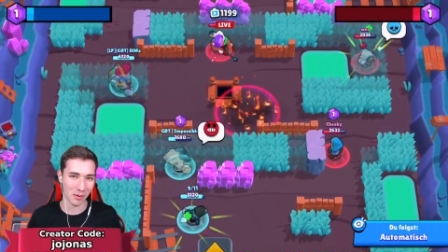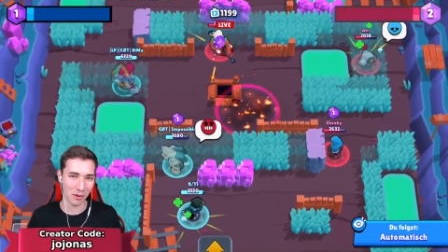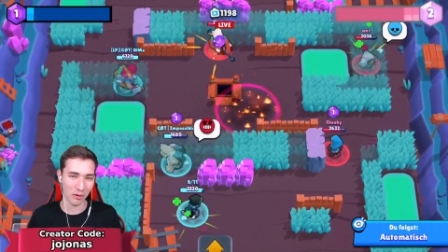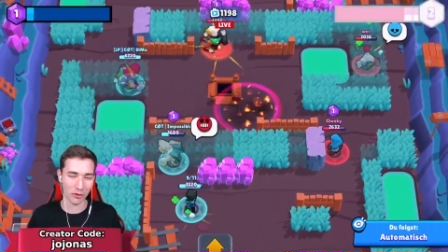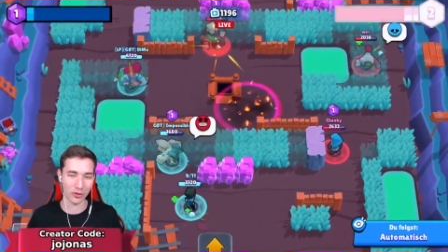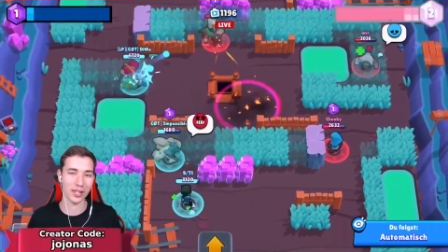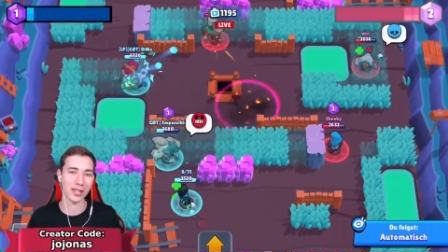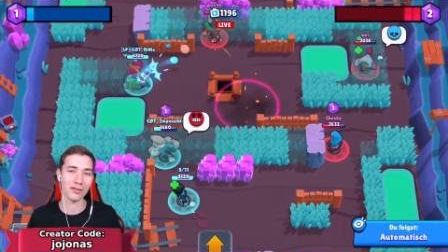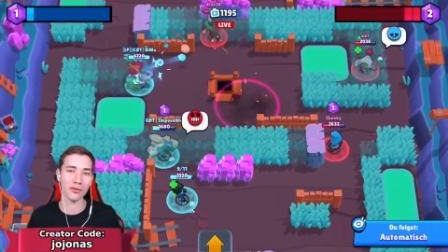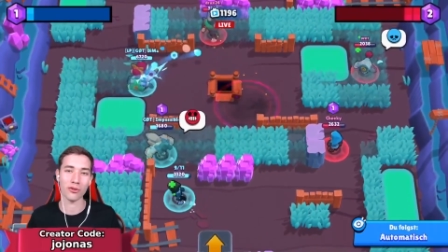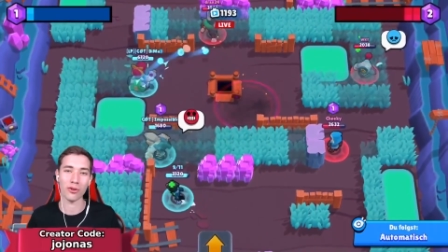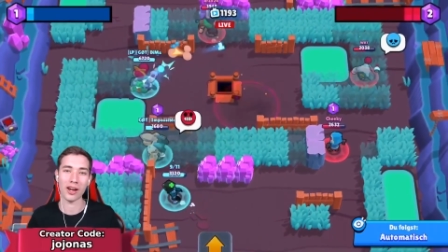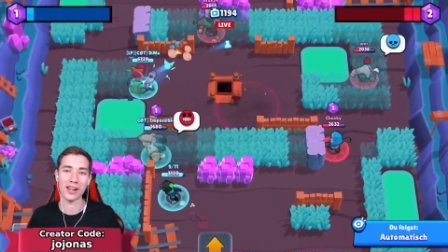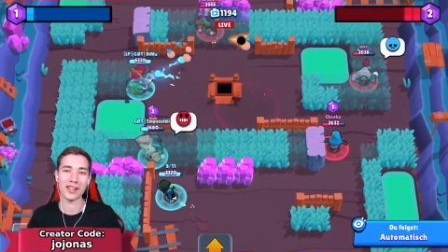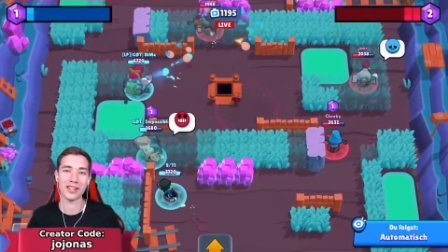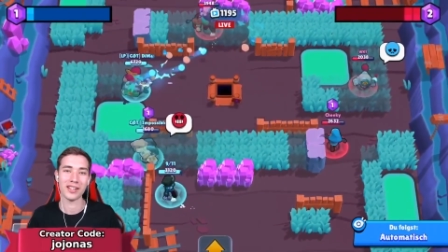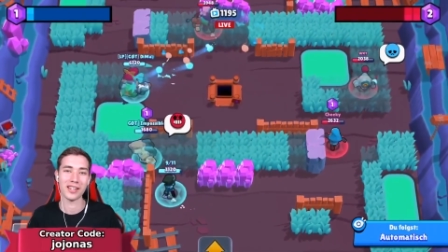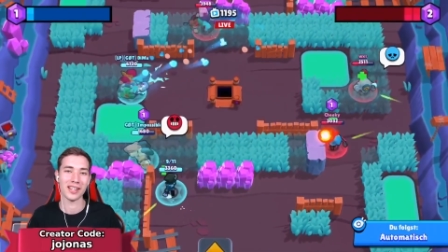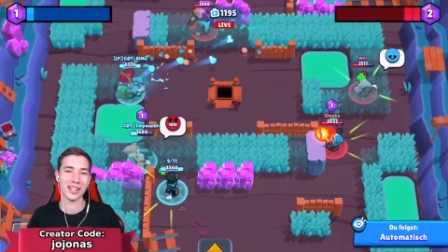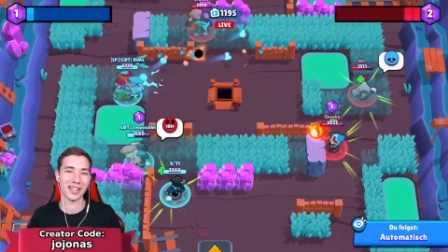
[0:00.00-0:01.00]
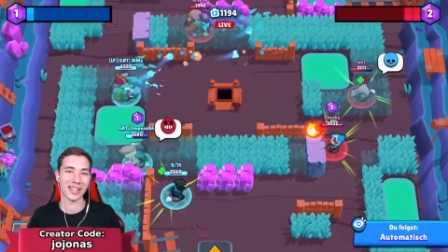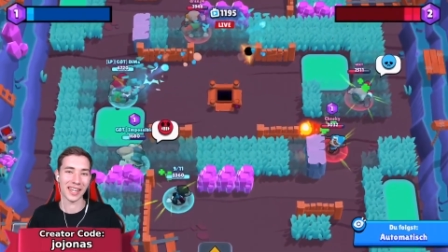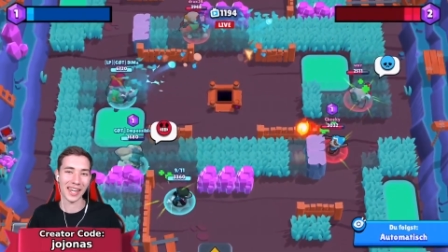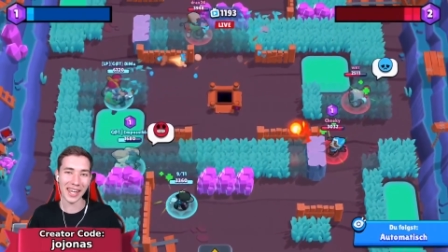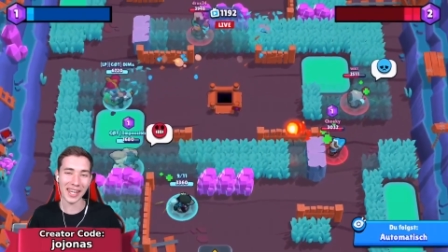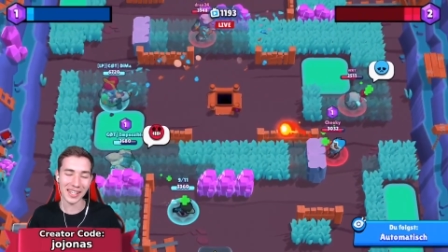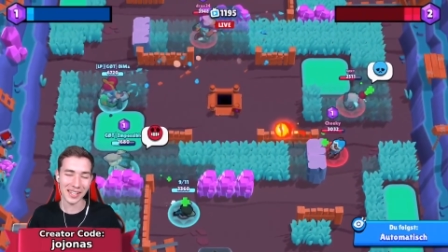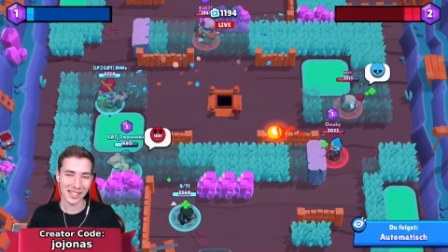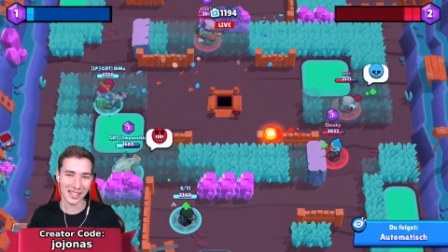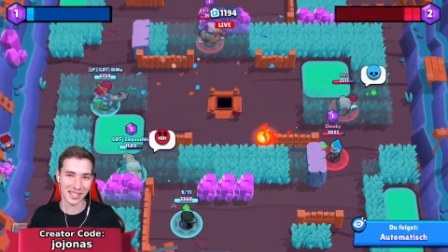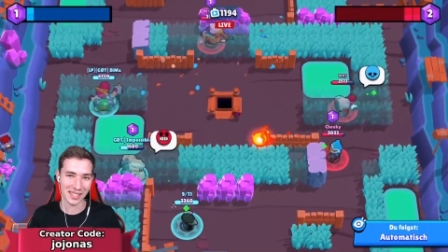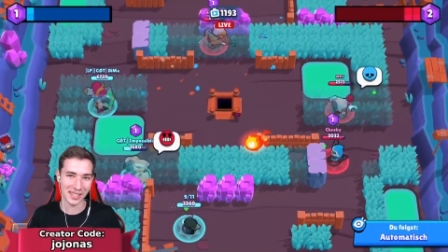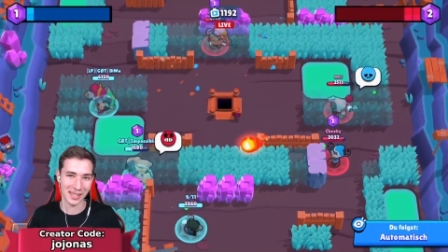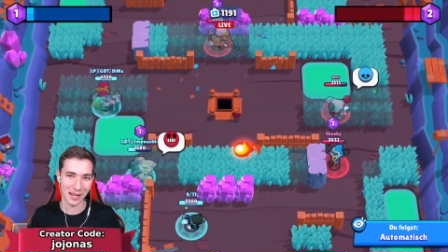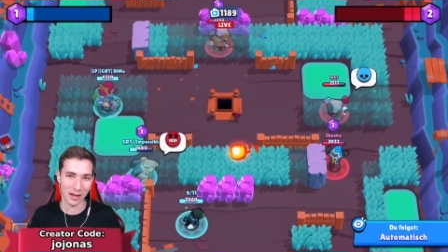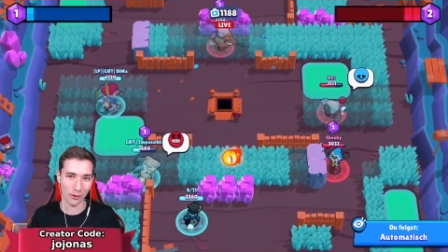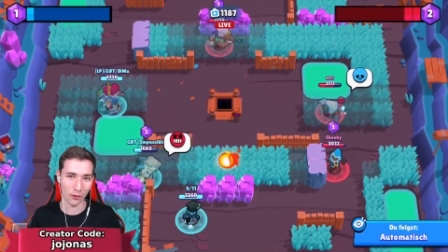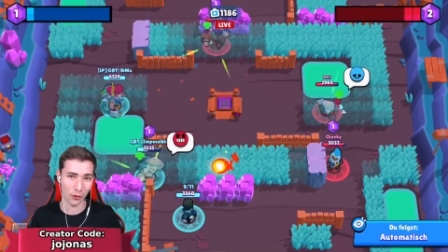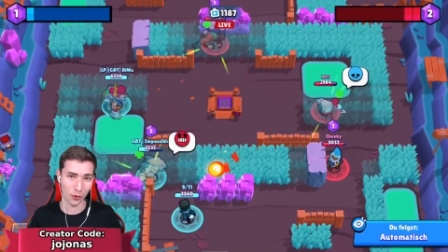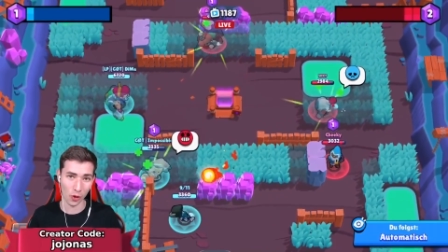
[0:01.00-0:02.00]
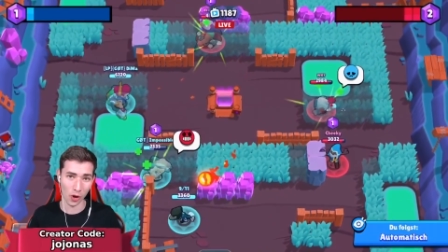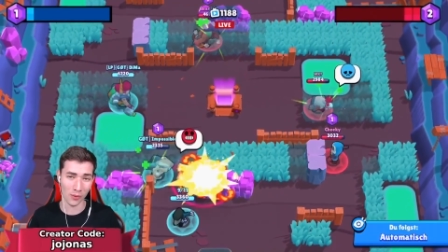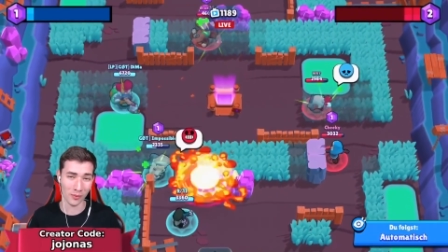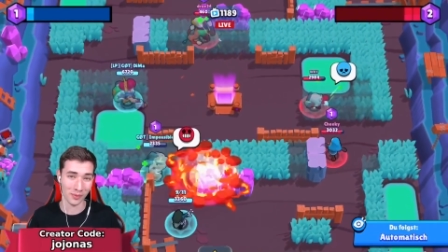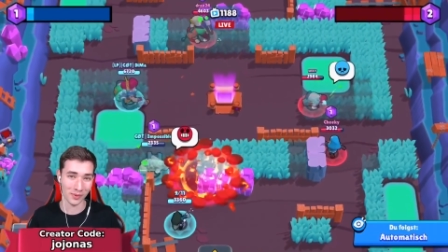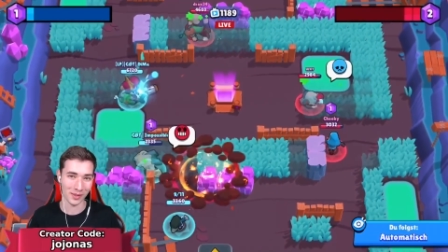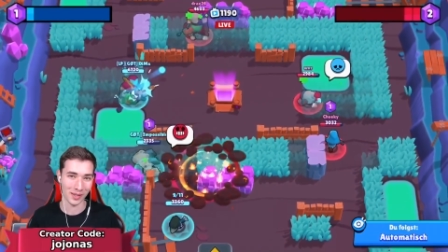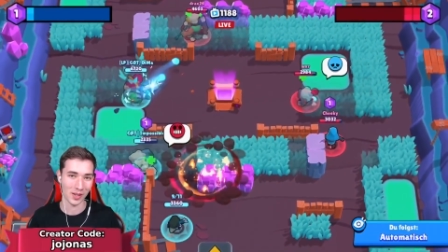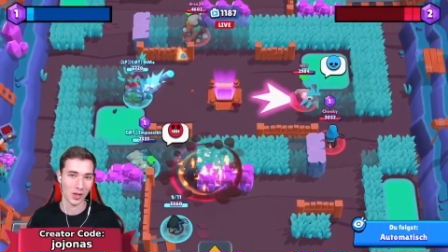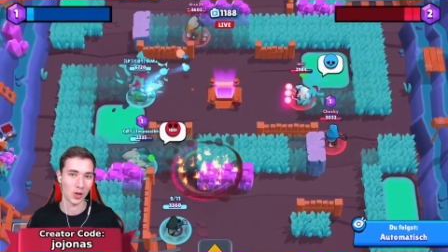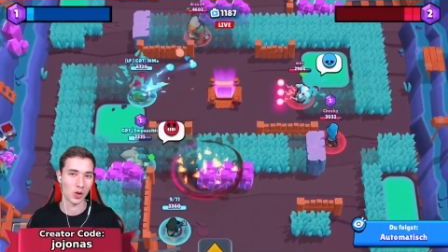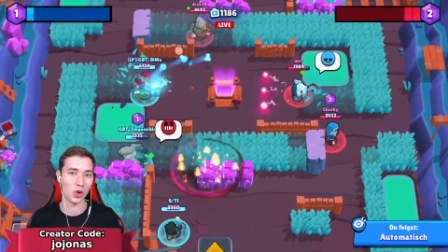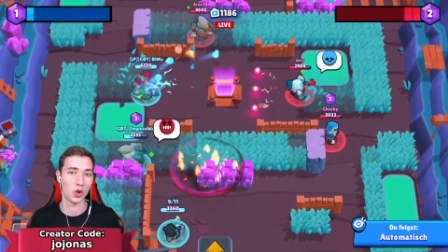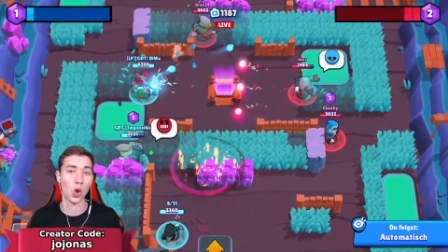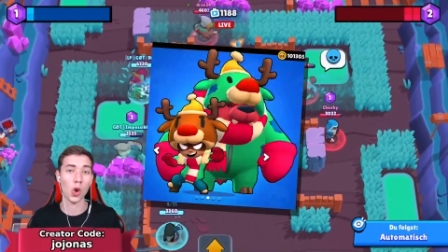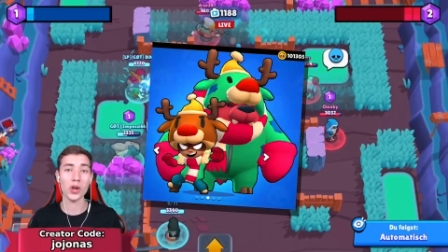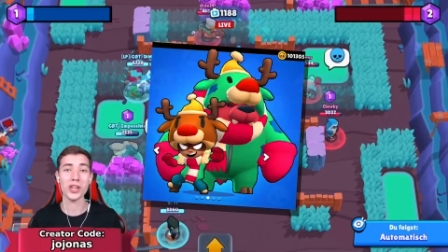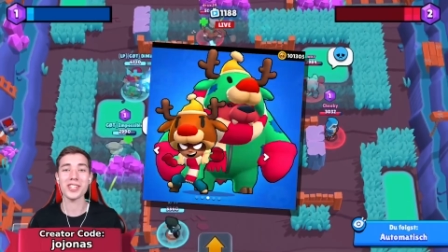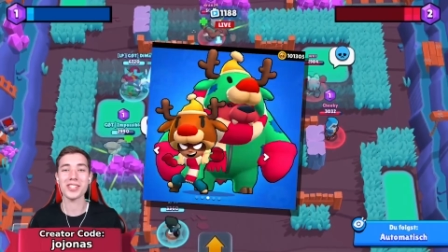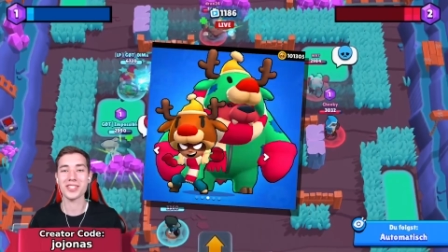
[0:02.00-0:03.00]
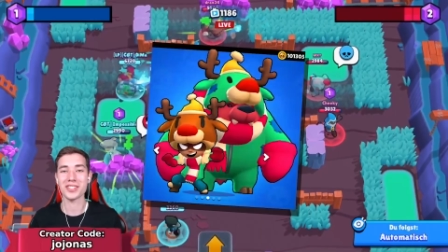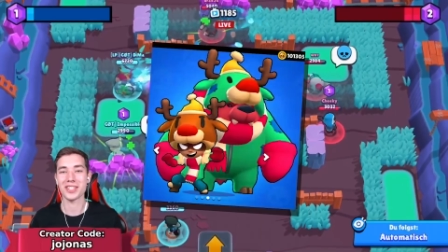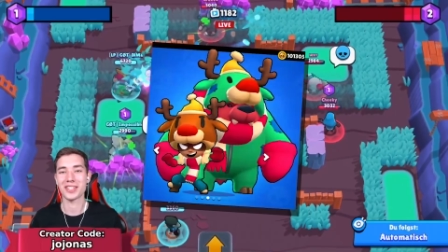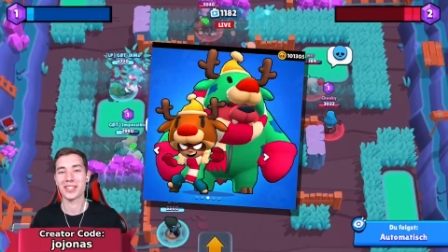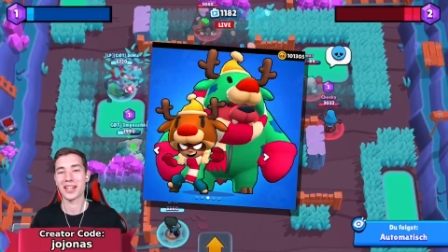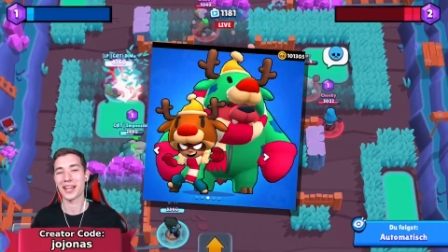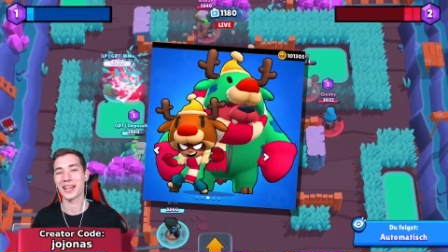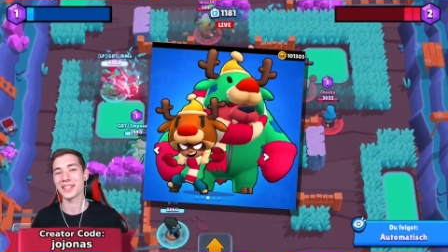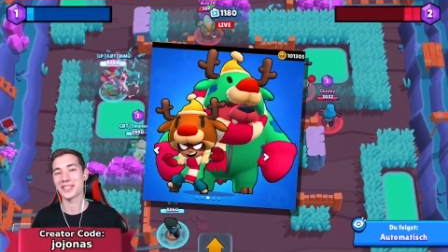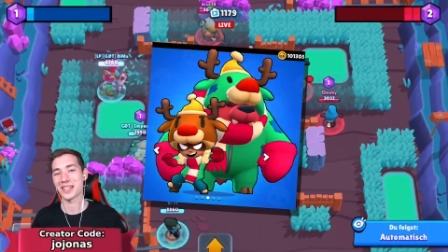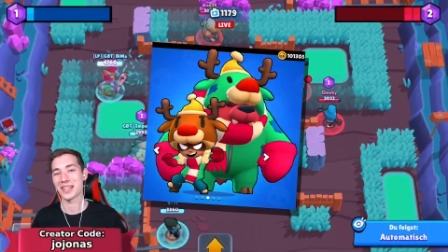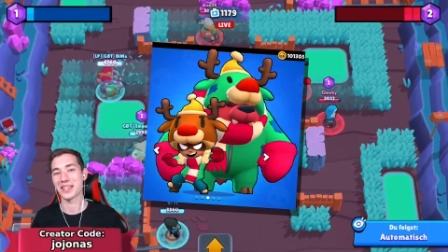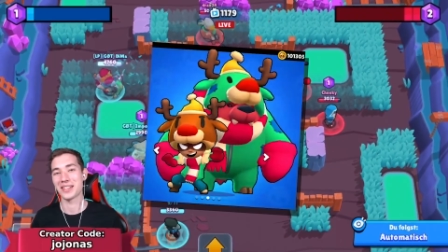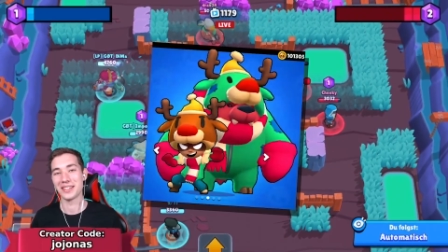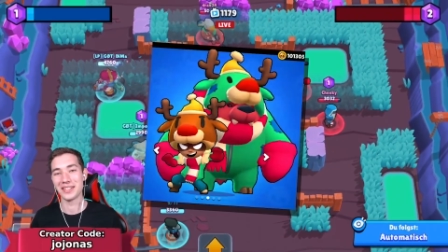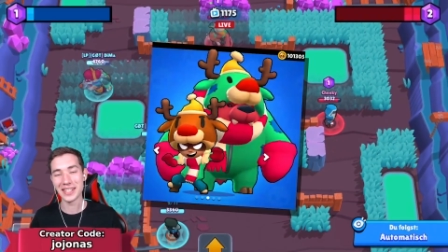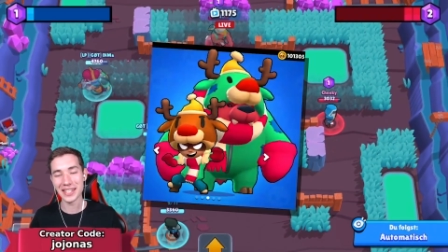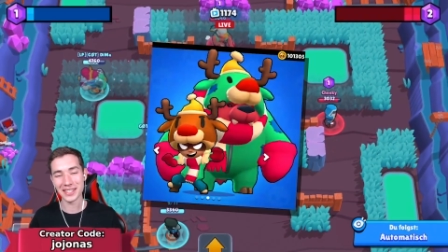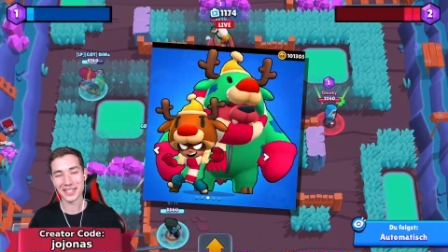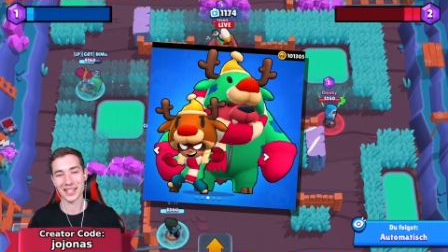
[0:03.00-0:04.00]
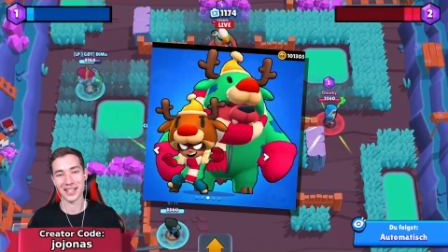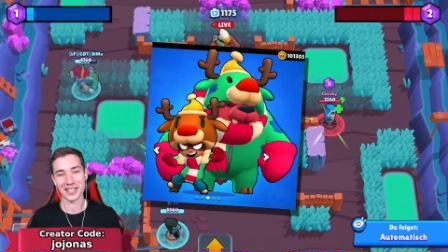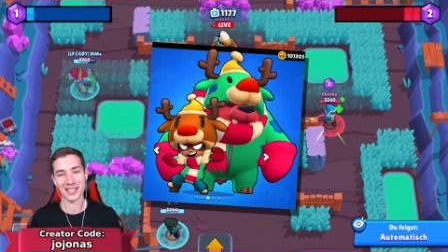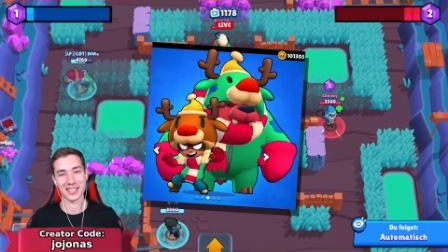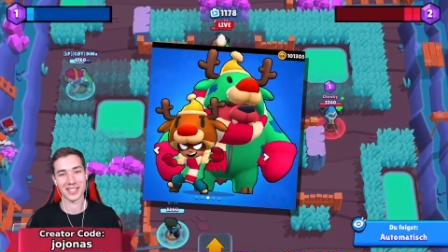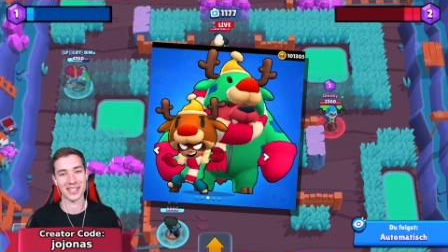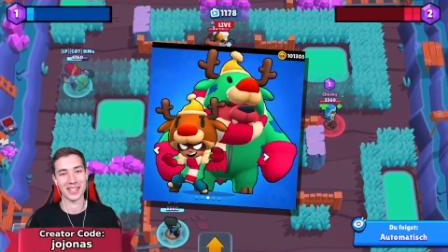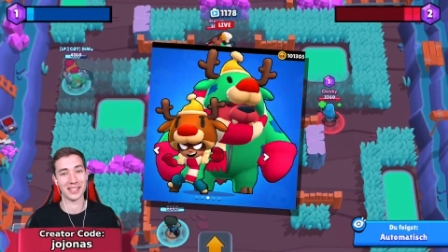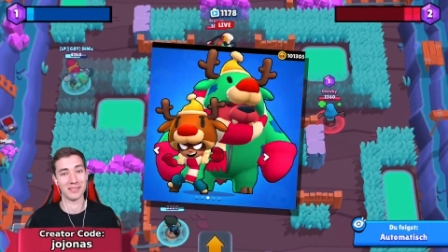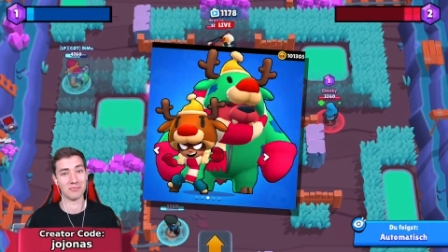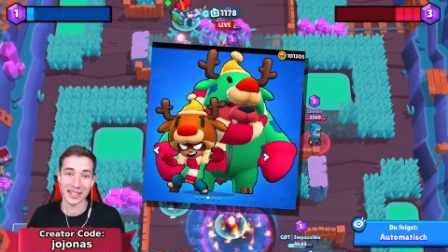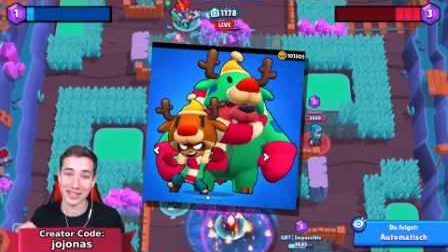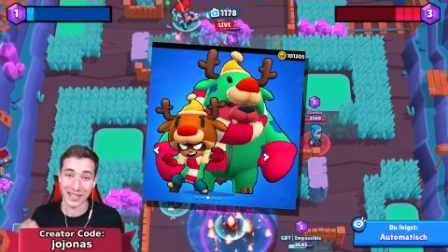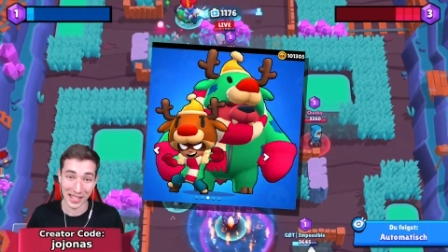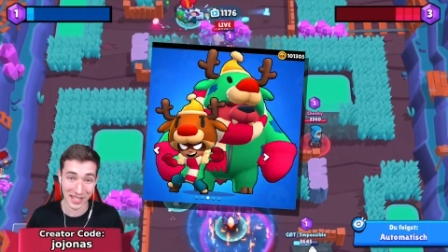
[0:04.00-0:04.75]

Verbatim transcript: aber auf jeden Fall rede ich hier vom Leuchtnase Nita Skin.